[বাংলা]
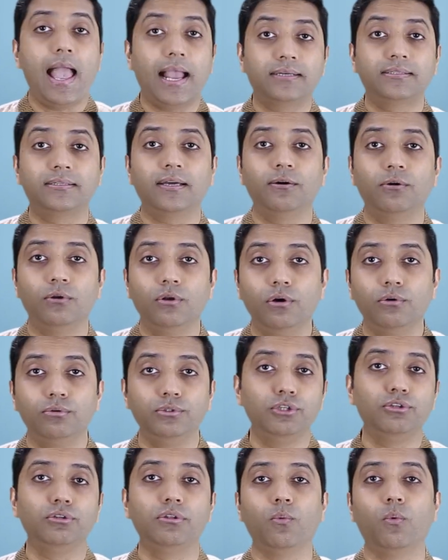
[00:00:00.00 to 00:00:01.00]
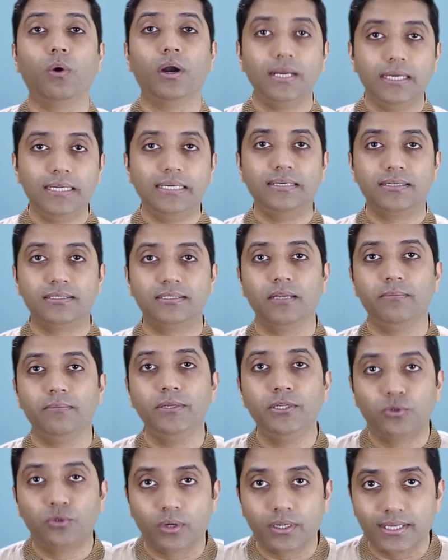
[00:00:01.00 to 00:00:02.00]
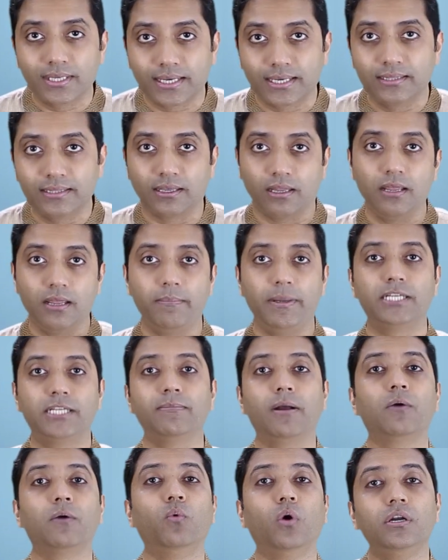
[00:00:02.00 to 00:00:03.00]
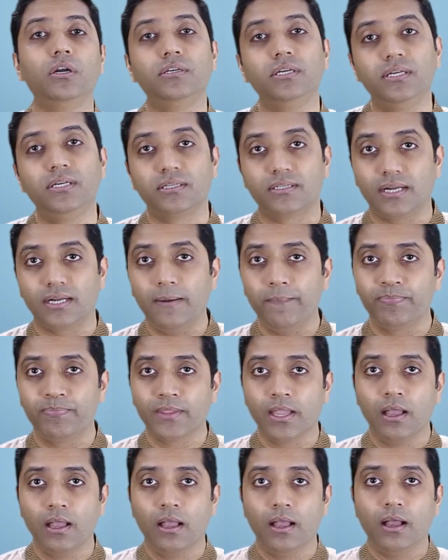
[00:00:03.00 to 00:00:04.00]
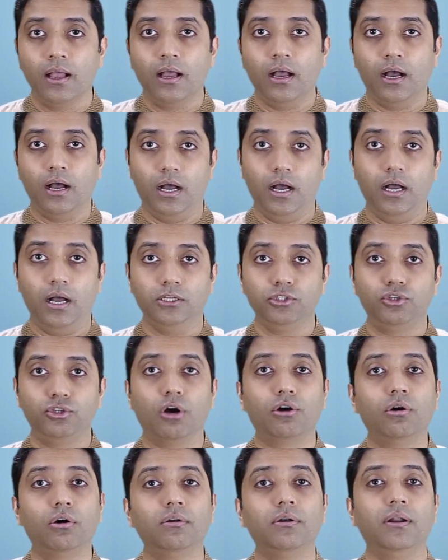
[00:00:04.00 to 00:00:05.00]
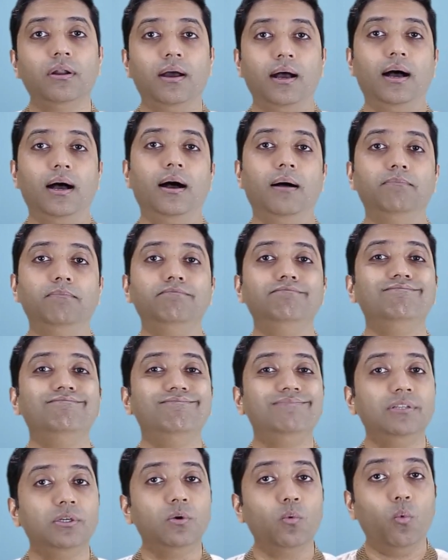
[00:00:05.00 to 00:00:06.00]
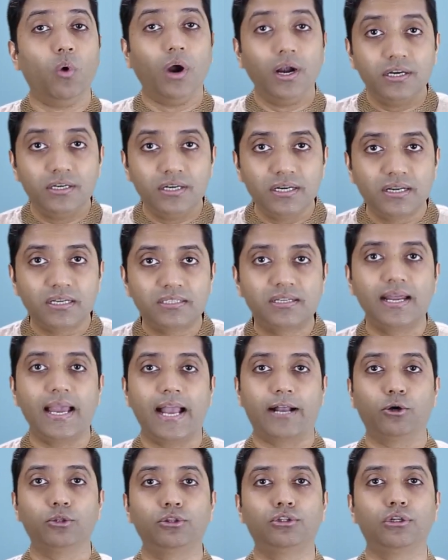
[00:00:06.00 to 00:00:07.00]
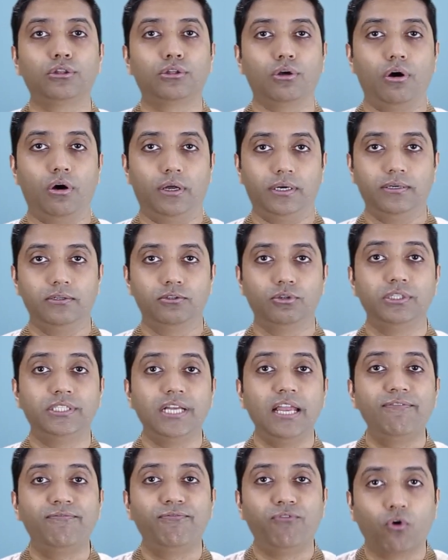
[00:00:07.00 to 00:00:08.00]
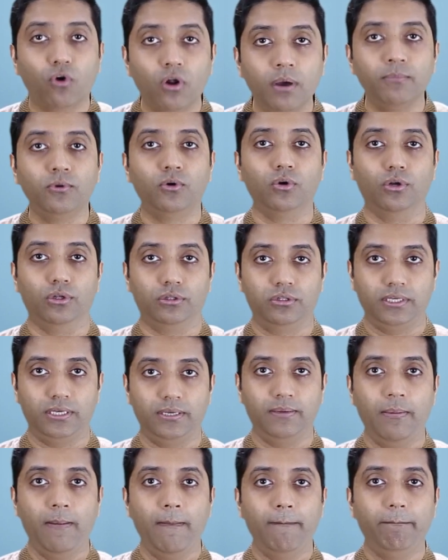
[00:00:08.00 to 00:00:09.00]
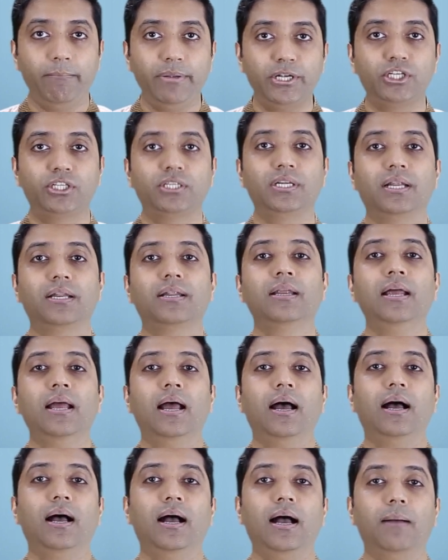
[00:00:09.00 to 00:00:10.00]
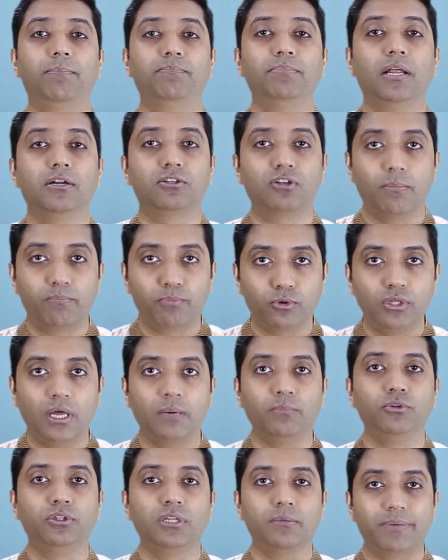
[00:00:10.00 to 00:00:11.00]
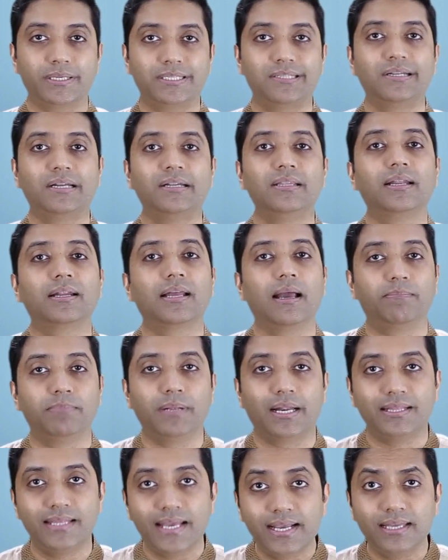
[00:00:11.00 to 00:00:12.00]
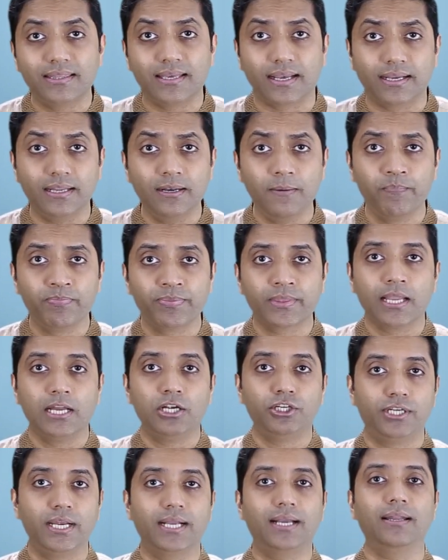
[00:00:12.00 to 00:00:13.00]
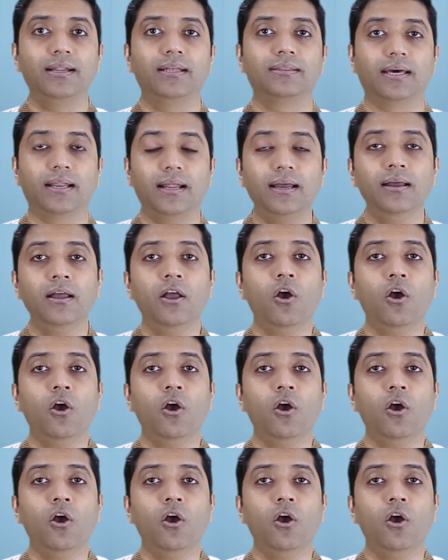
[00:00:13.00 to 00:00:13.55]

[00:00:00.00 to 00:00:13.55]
একটা হলো উনি যদি ওয়ার্ল্ড লিডার্সদের মিন করে থাকেন তাহলে বেশিরভাগ ওয়ার্ল্ড লিডার্সরা যখন ওয়ার্ল্ড লিডার্সরা একত্রিত হন সো যেই ফোরামগুলোতে বিশ্বের আপনার সব প্রধানমন্ত্রী প্রেসিডেন্টদেরকে আপনারা দেখে থাকেন সেখানে তারা